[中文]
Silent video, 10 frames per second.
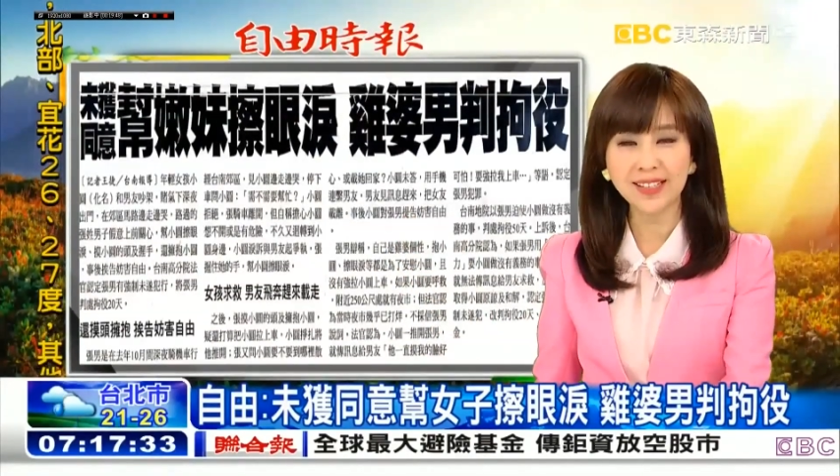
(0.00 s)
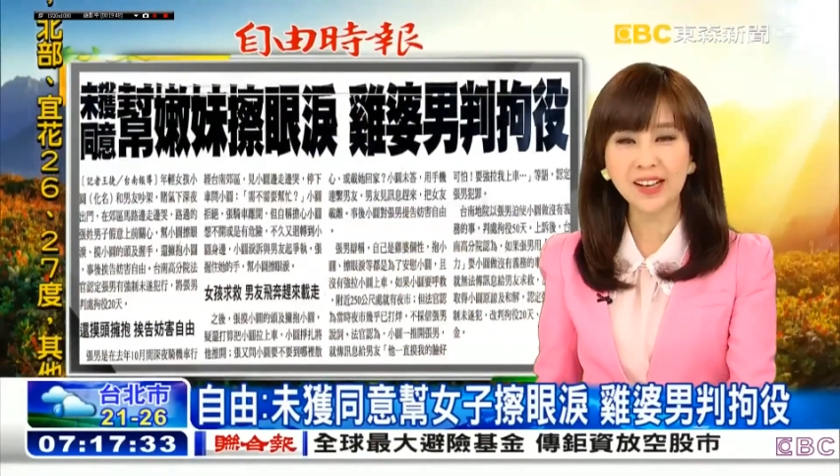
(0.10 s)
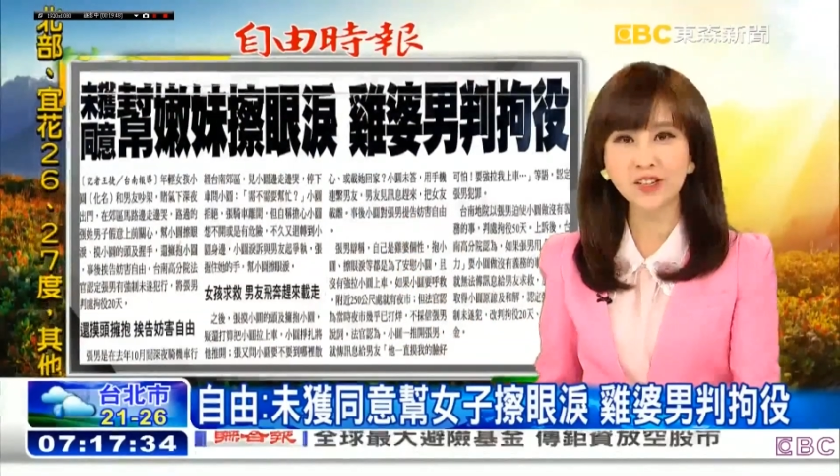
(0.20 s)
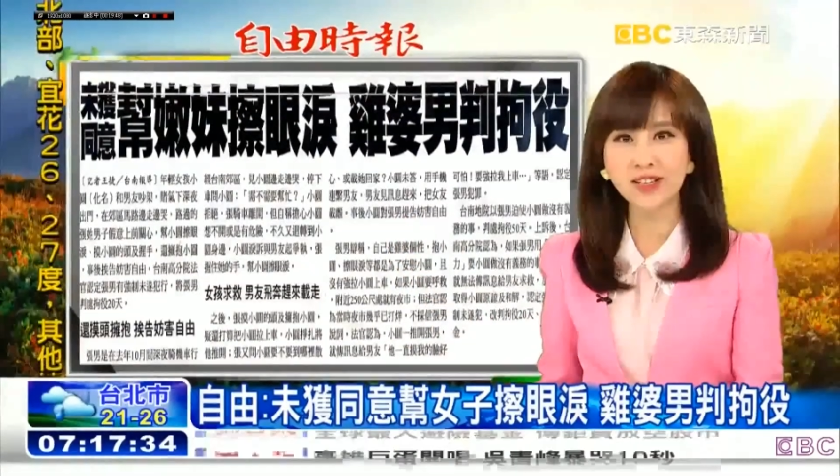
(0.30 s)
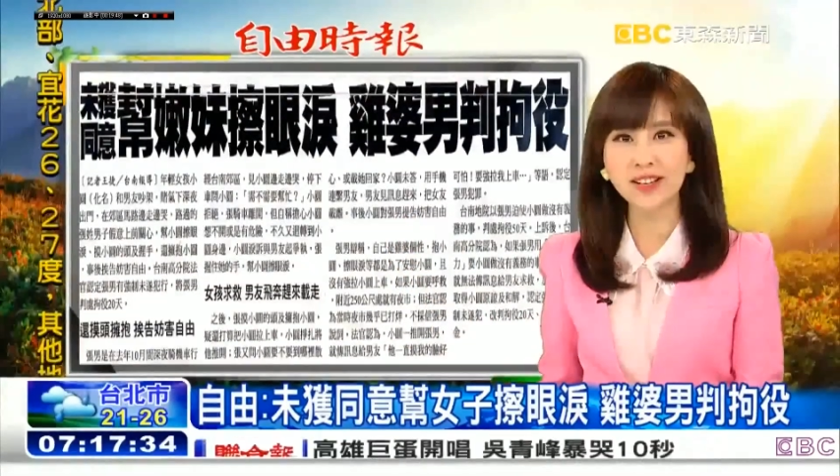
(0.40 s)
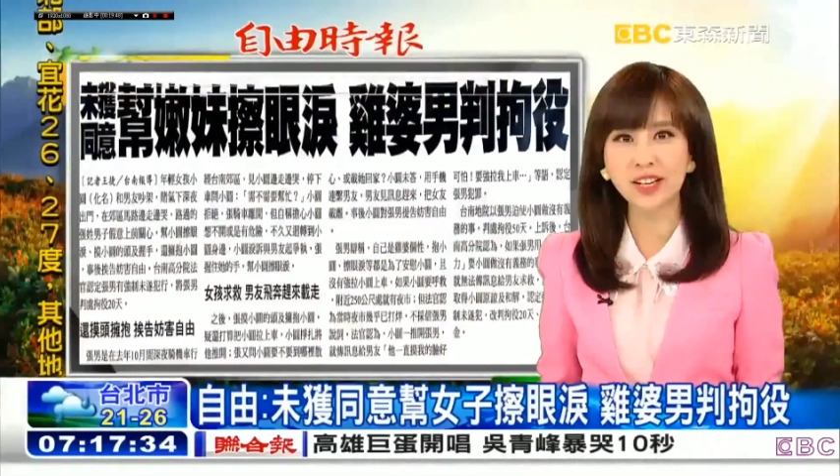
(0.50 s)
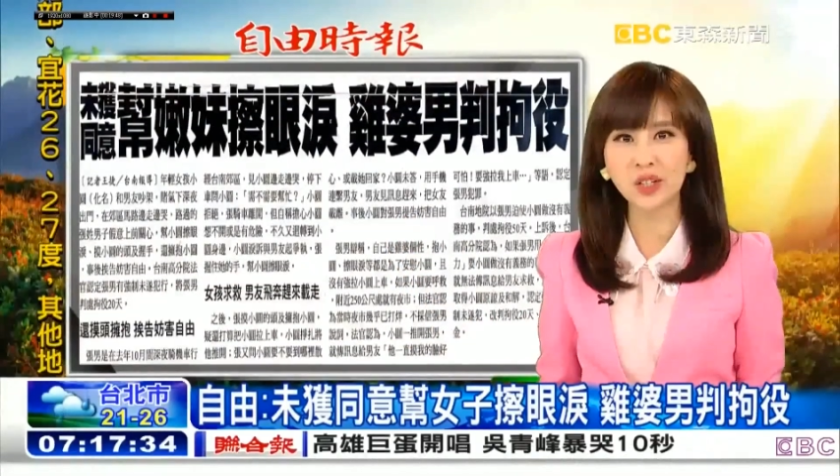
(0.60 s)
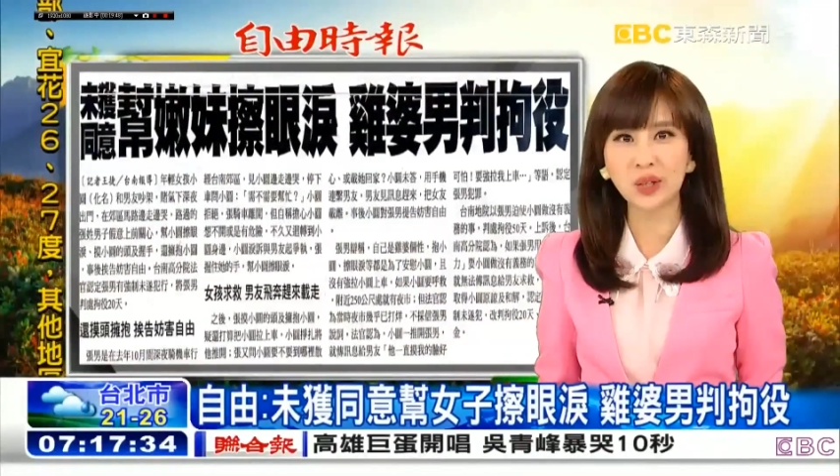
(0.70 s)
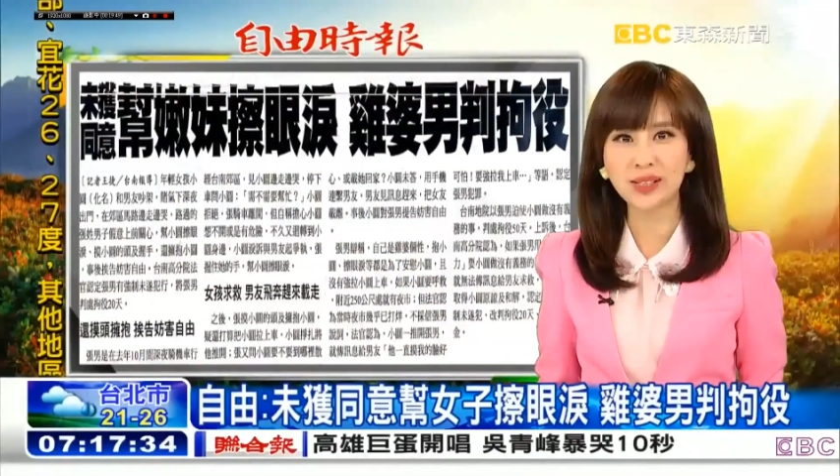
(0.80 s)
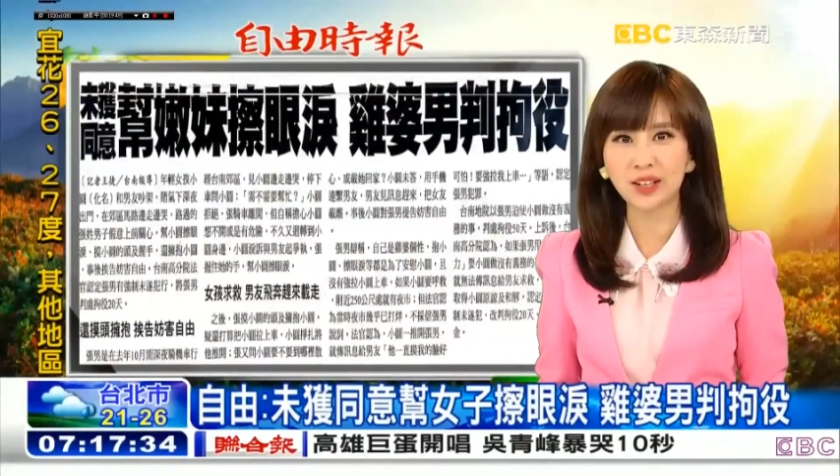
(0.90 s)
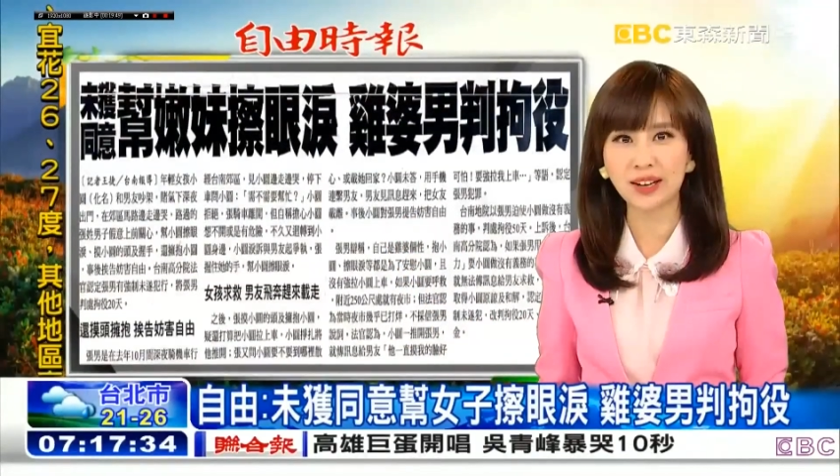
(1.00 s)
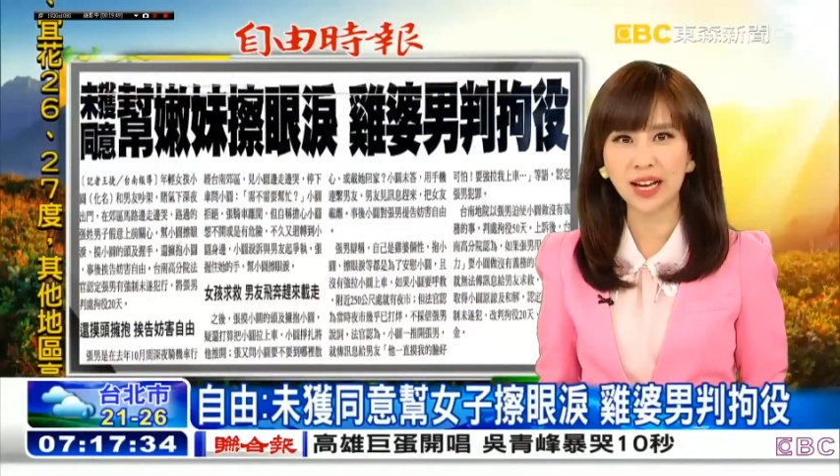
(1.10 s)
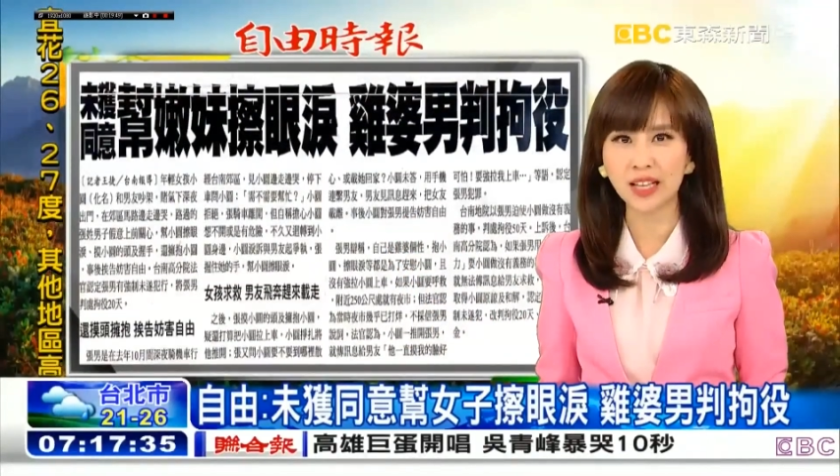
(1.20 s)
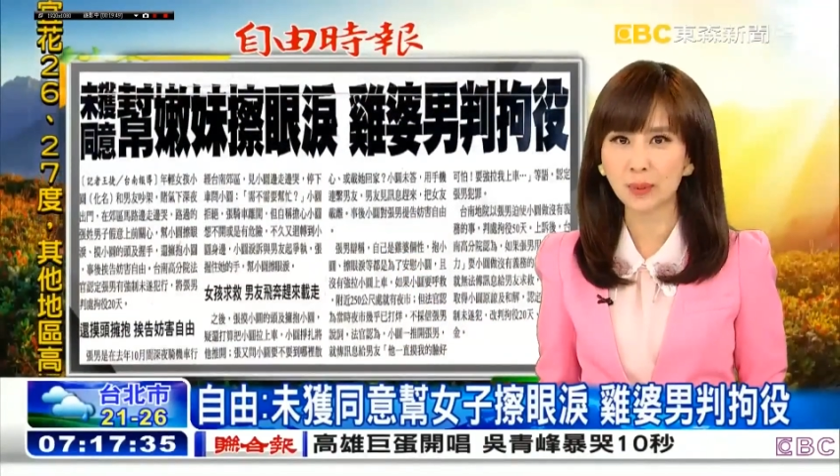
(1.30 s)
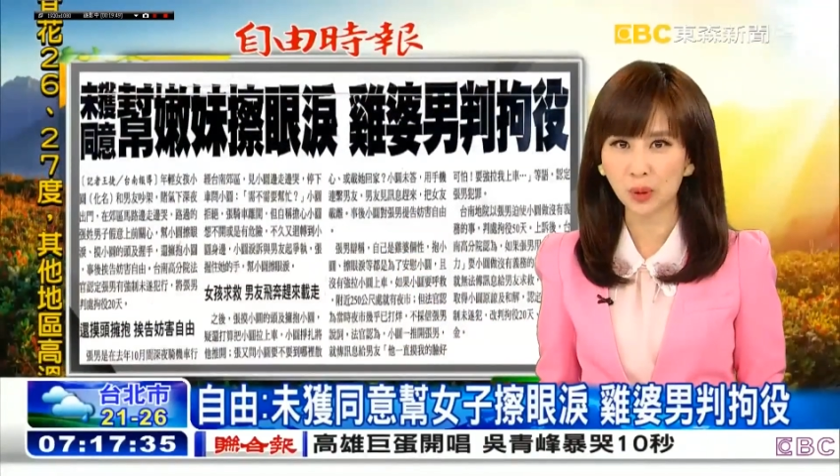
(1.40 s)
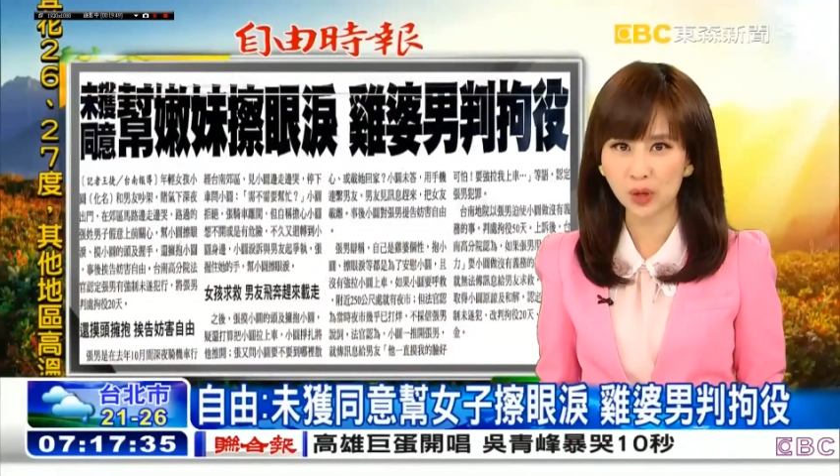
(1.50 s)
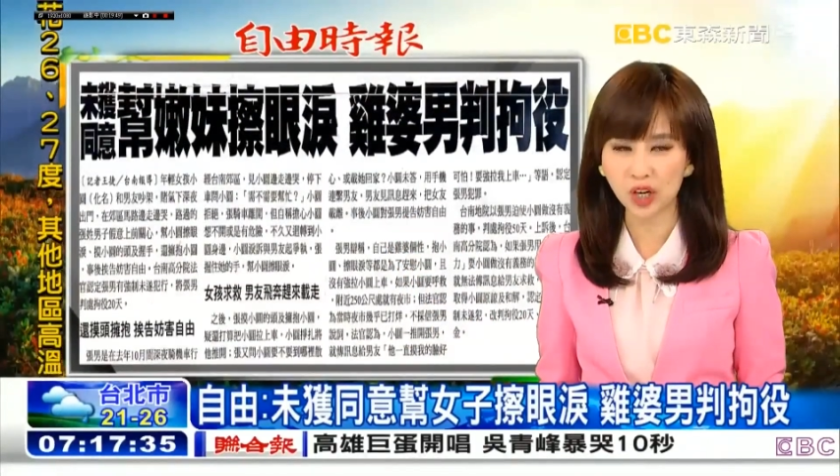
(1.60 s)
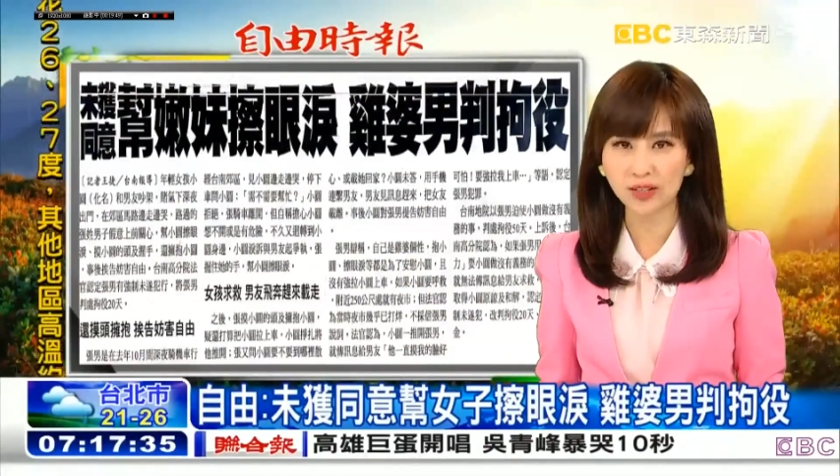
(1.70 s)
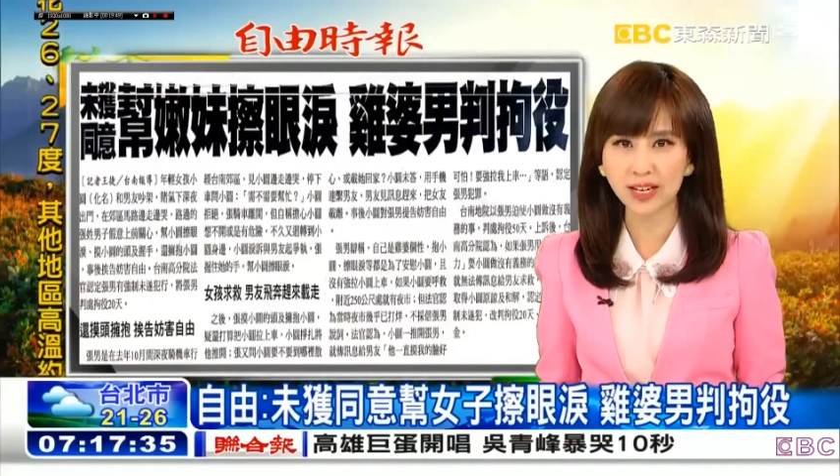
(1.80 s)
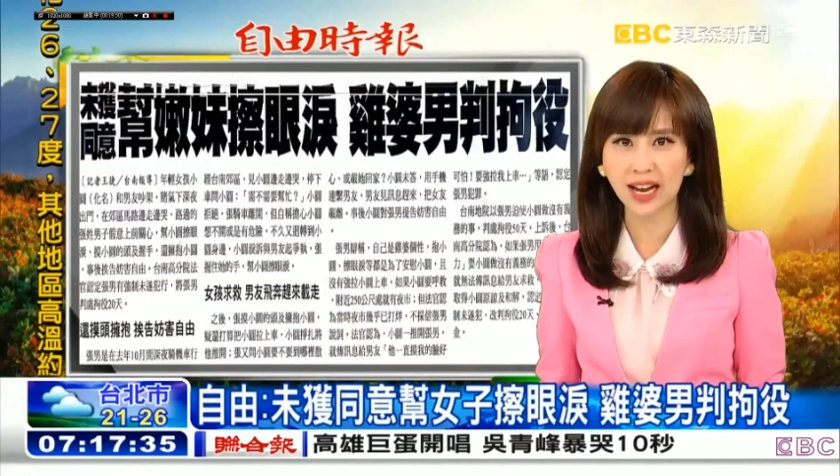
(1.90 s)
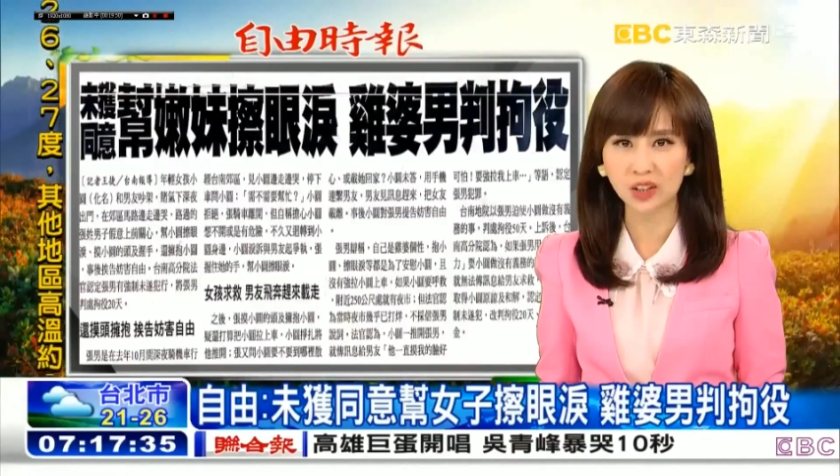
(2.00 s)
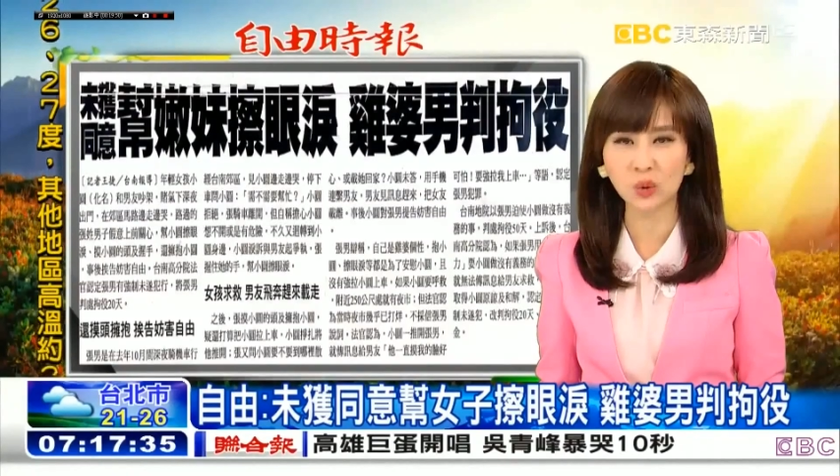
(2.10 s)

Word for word: 像之前这个女子和男朋友吵架，